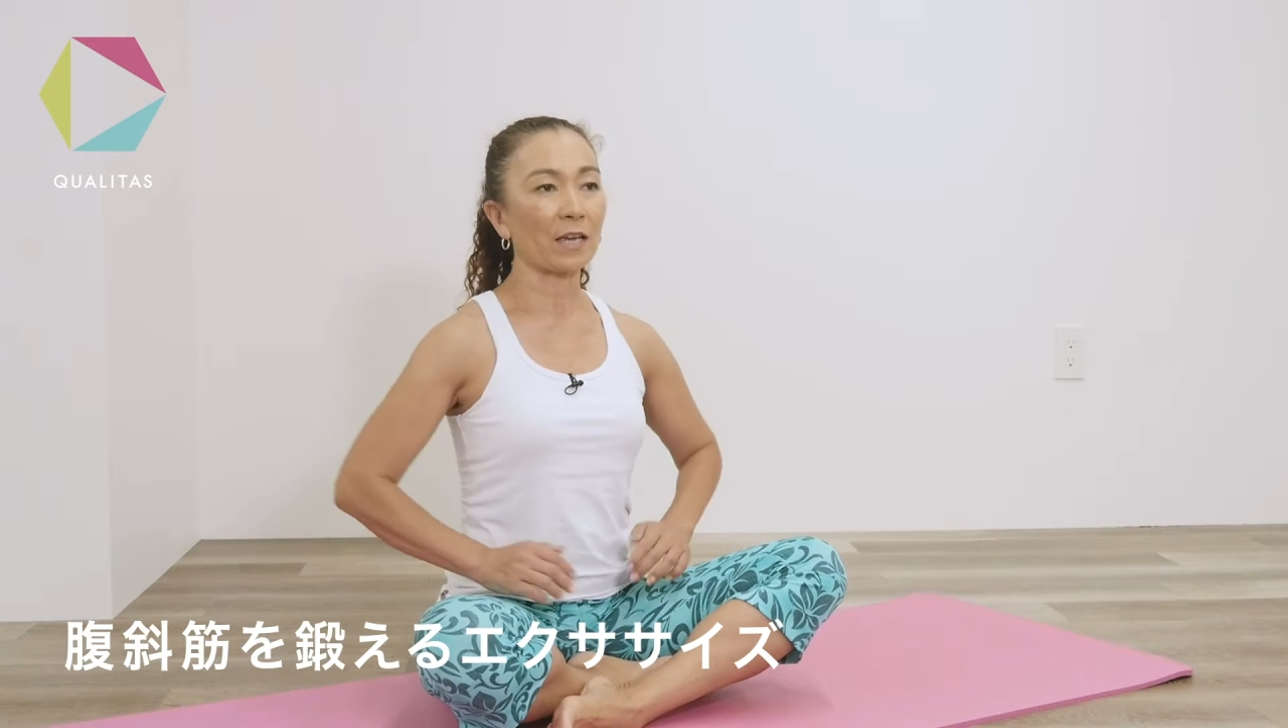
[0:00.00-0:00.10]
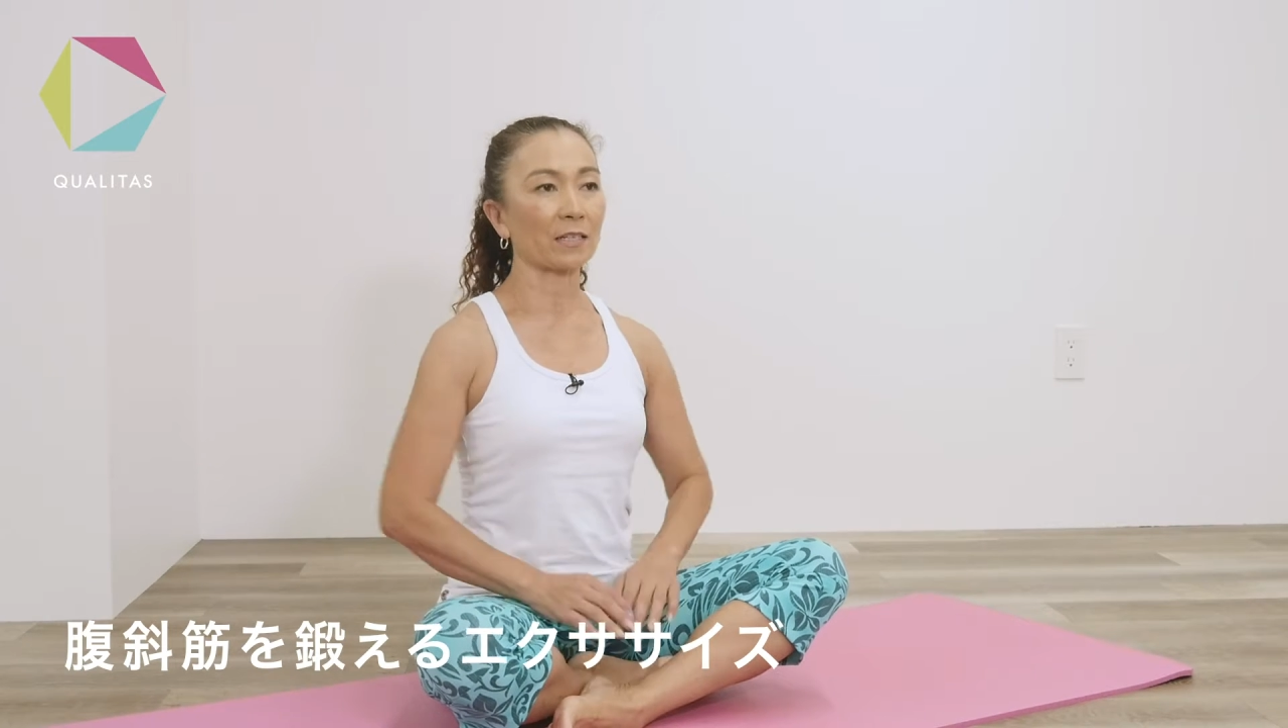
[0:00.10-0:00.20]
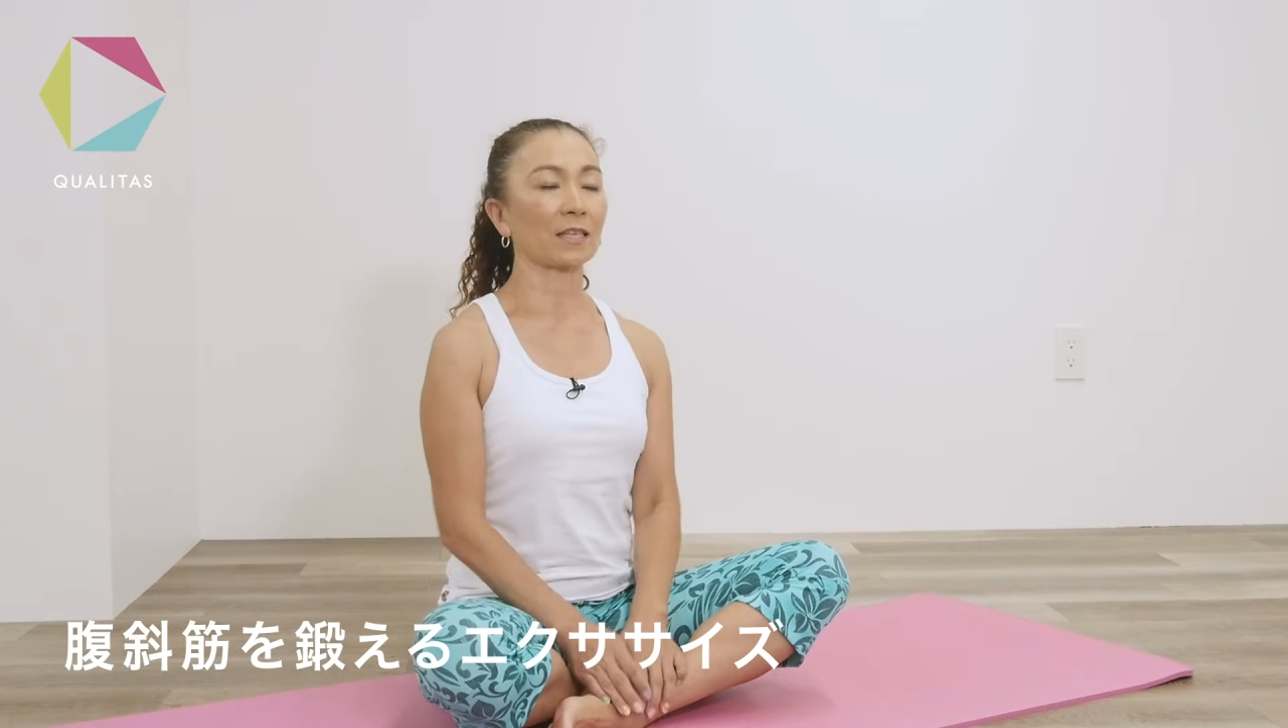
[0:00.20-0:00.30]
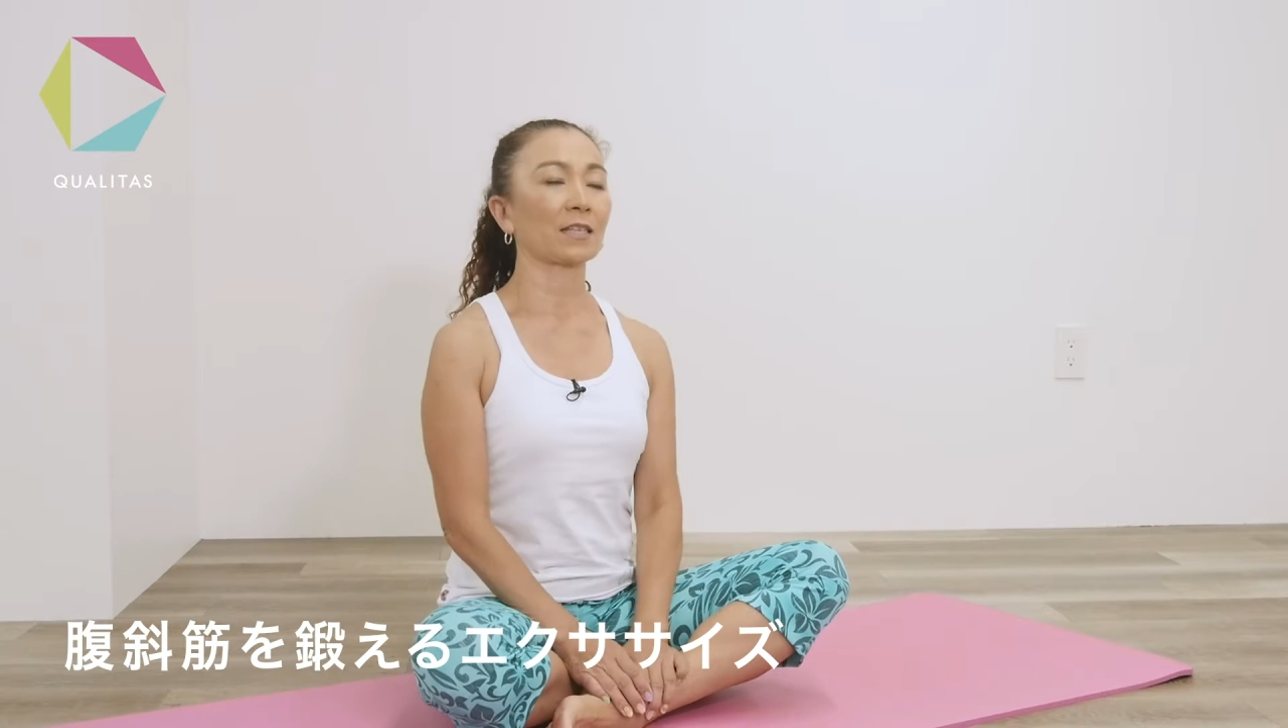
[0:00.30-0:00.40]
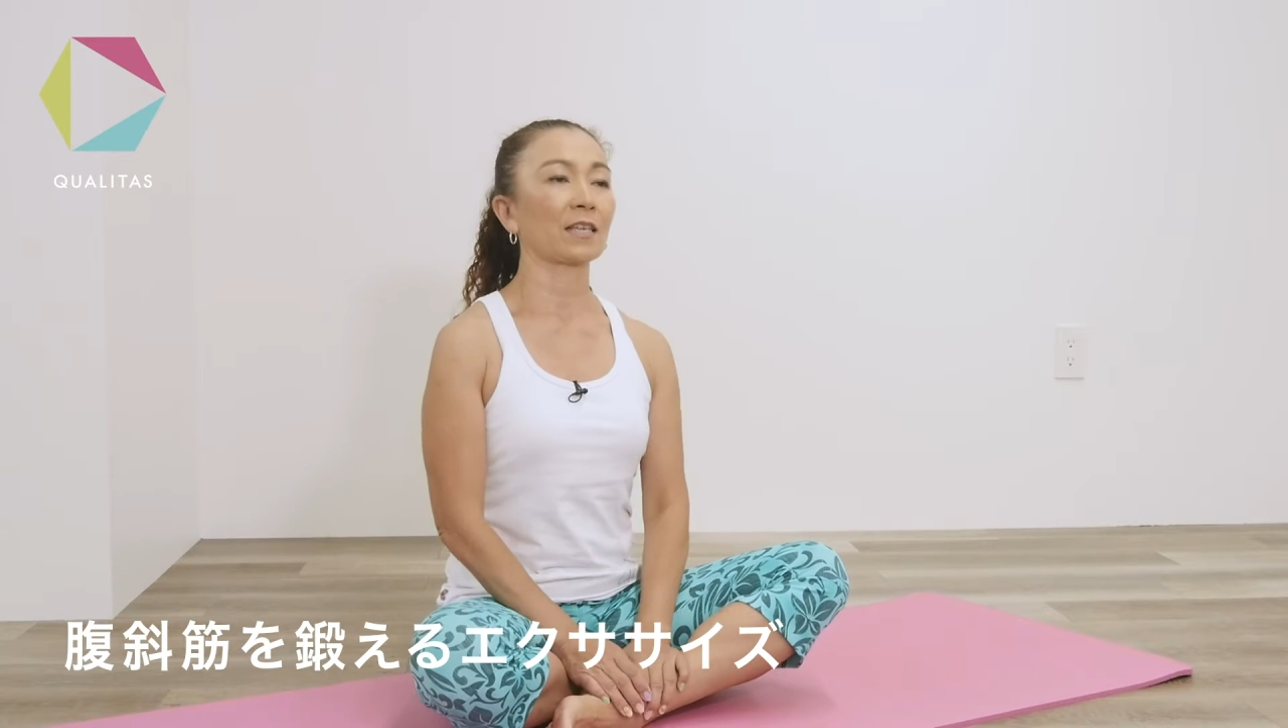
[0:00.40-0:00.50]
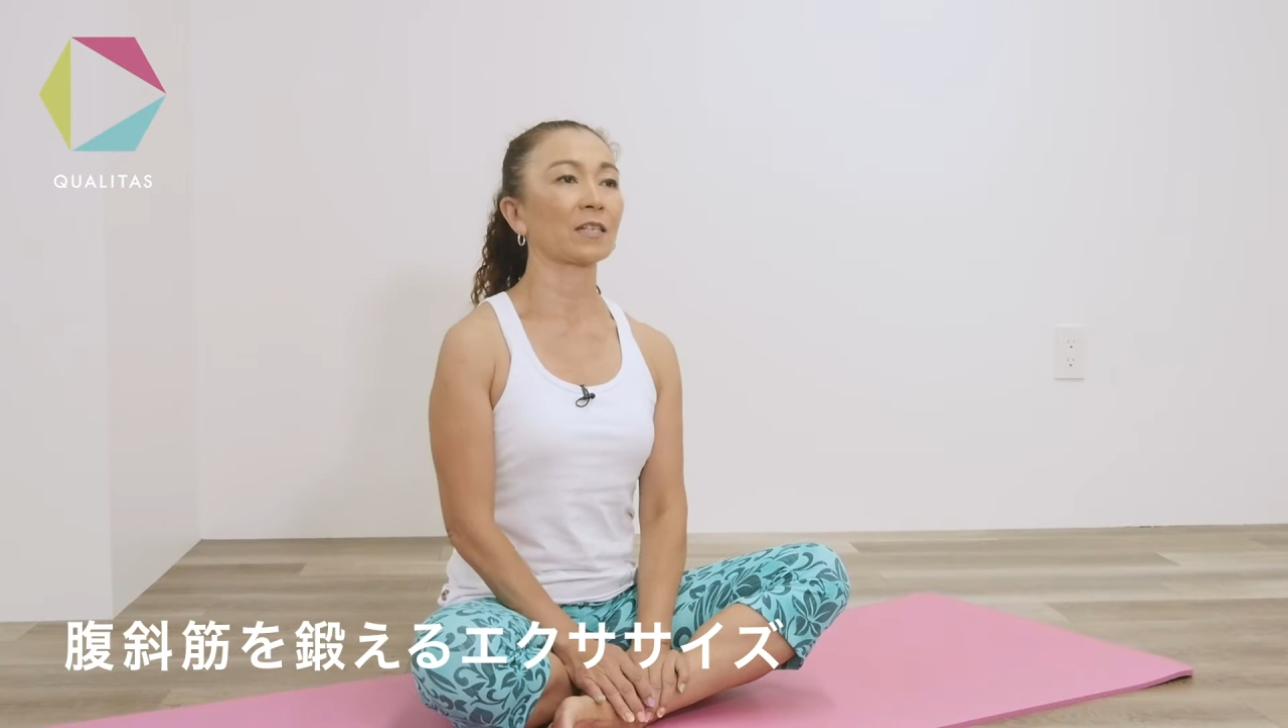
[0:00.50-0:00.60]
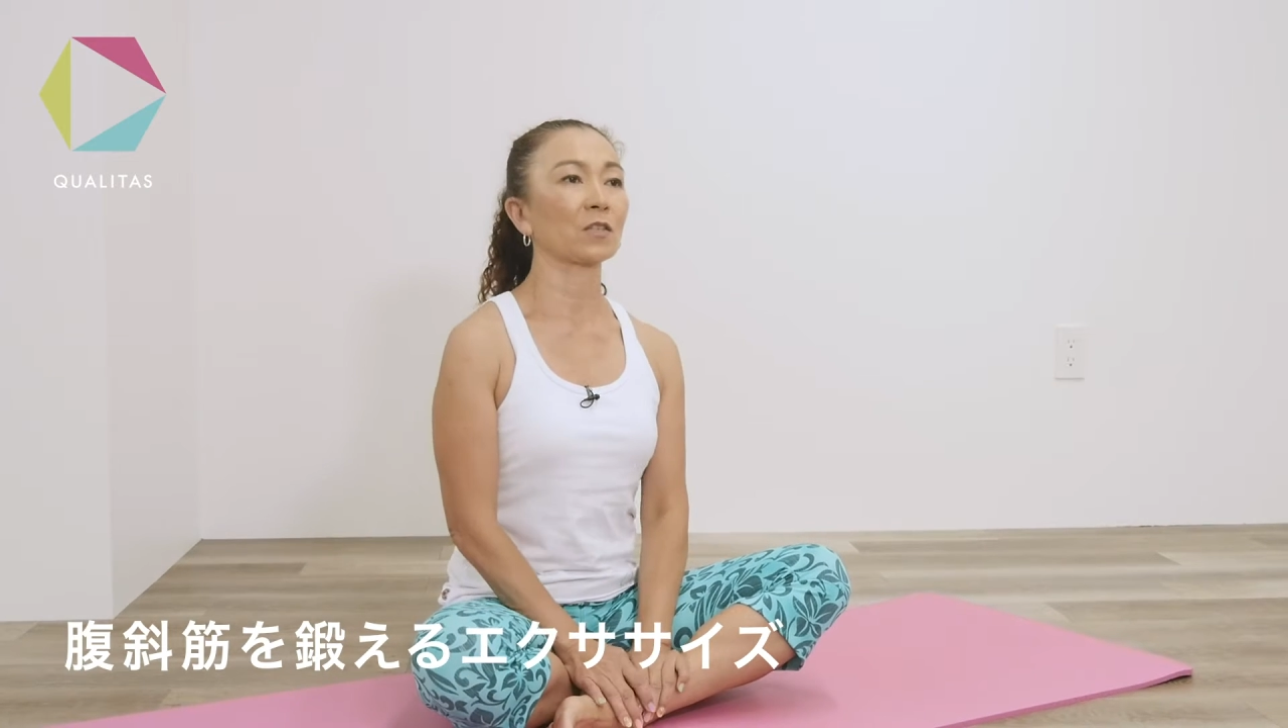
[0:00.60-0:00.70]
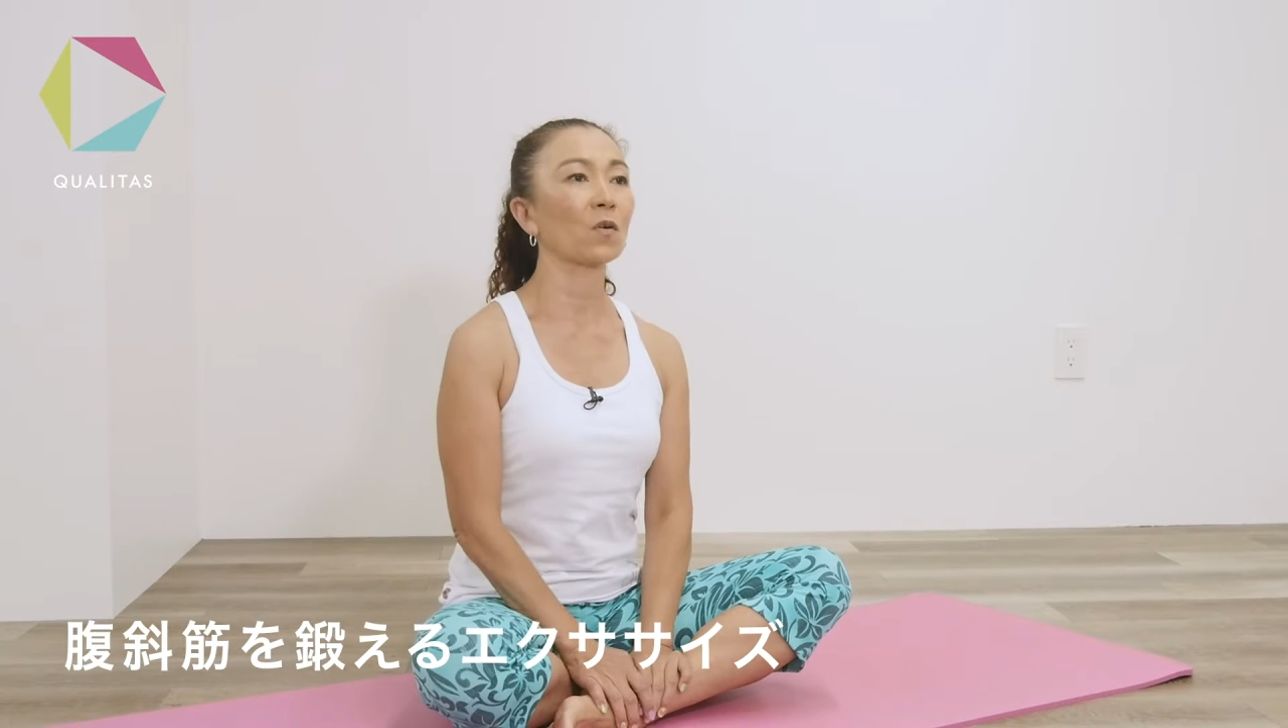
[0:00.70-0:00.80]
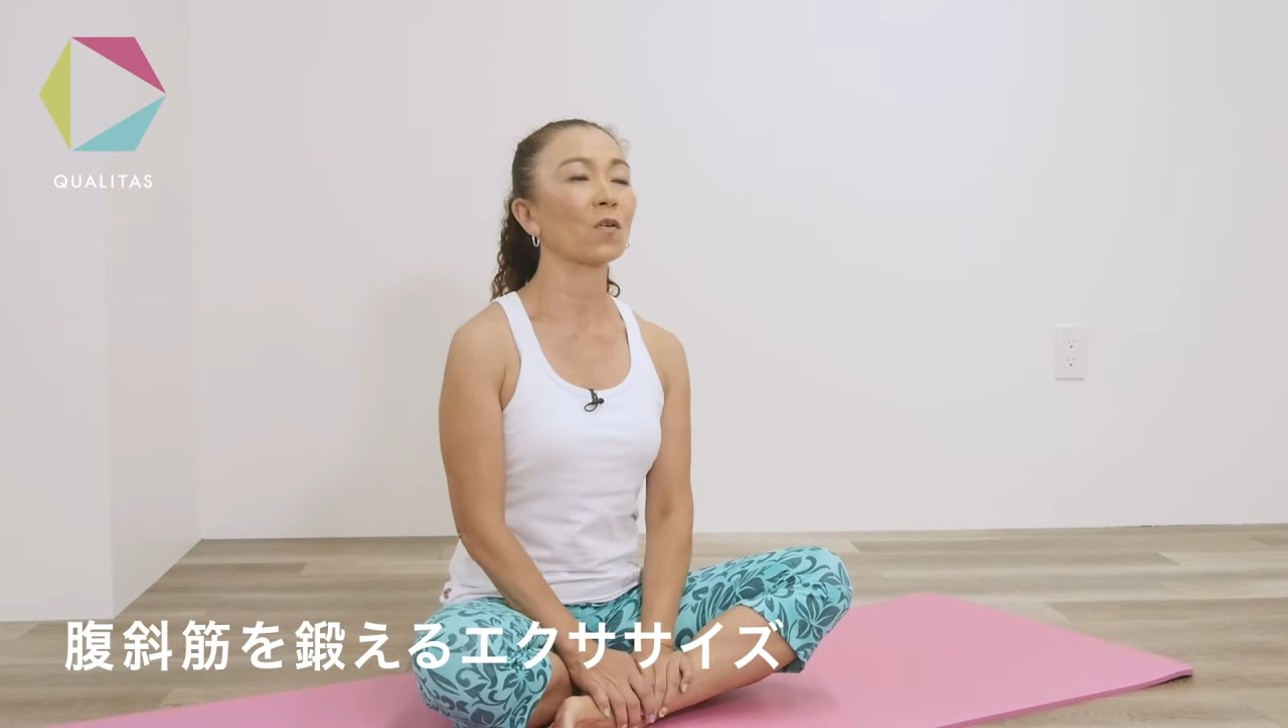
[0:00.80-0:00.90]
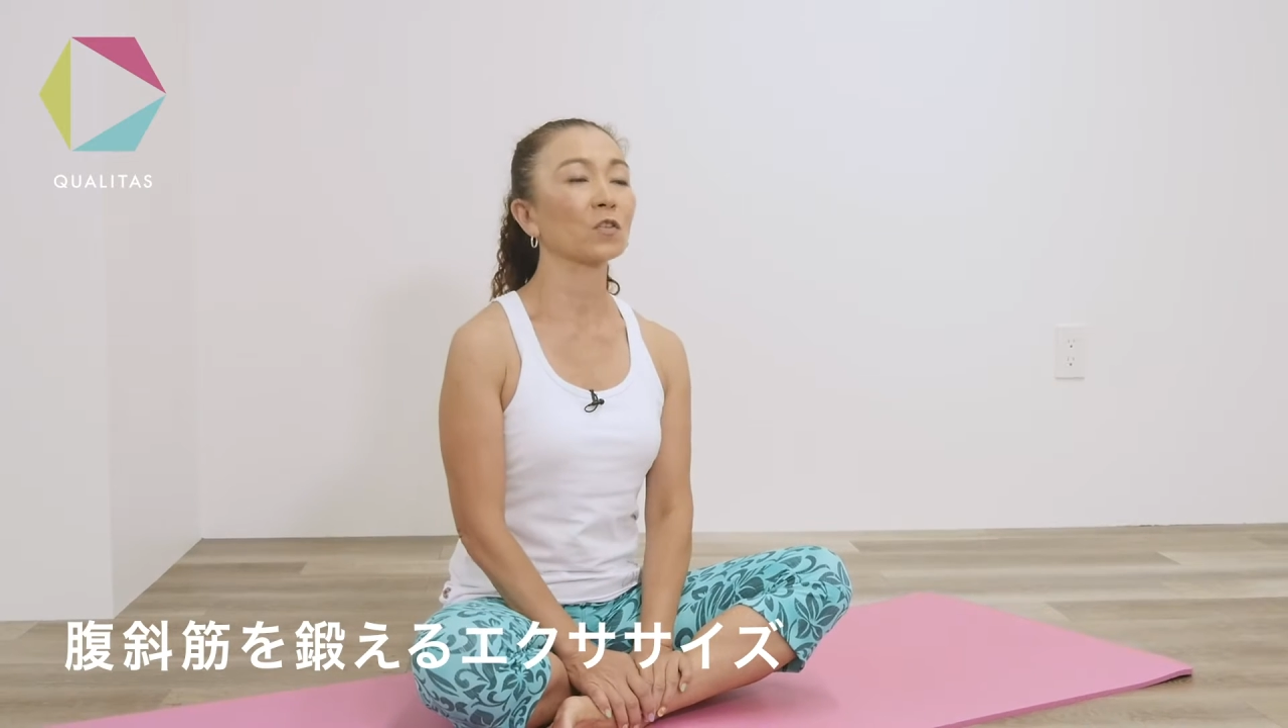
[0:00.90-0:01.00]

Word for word: エクササイズを